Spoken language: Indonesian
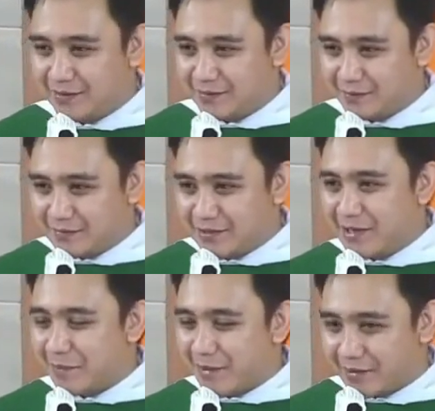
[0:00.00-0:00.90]
cari
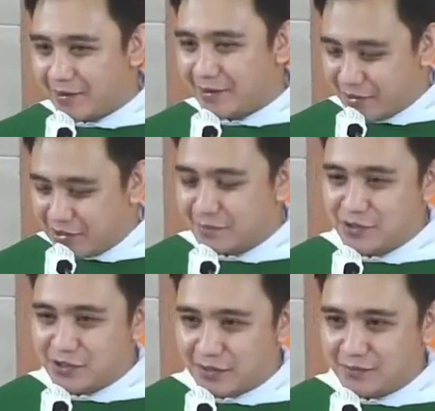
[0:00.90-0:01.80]
parkir
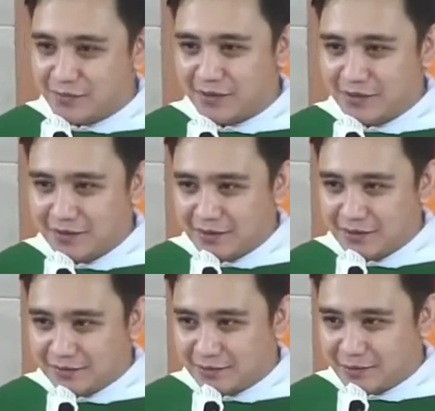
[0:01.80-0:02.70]
berjam-jam ya
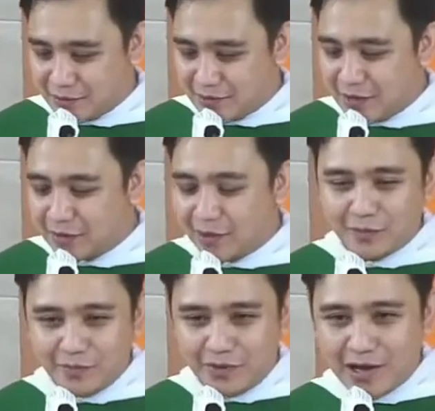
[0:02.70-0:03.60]
Terus datang
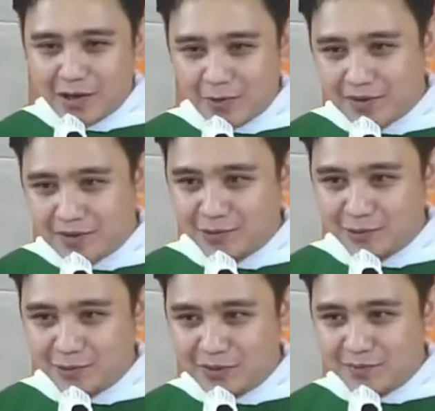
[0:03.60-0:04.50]
lebih awal,
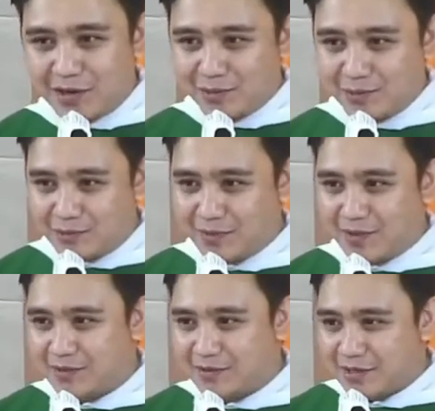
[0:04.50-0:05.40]
duduk di bangku ya,
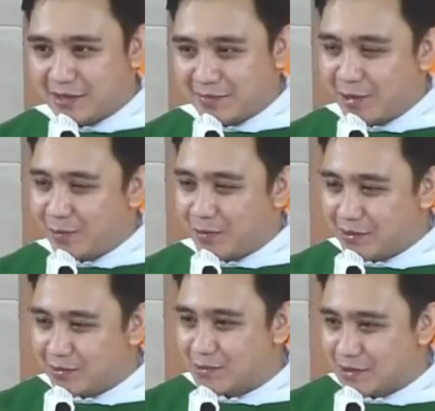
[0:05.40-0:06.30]
cari bangku aja
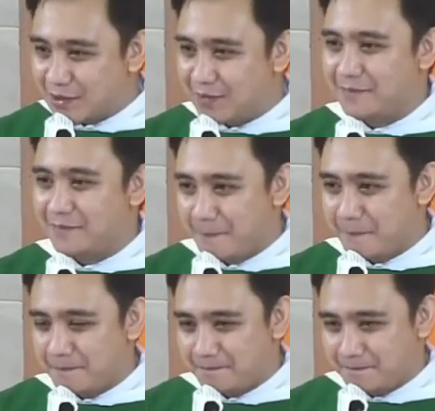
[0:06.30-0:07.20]
susah.
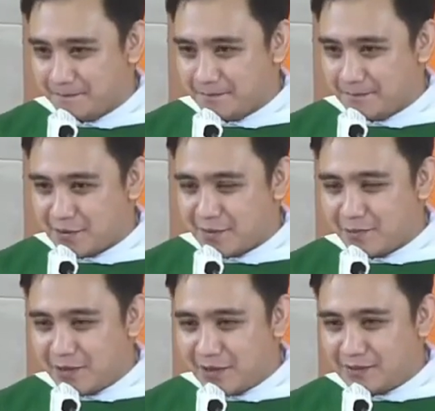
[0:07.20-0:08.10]
Terus
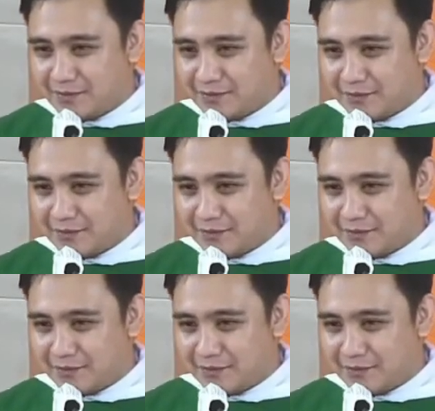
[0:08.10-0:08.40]
kemudian dia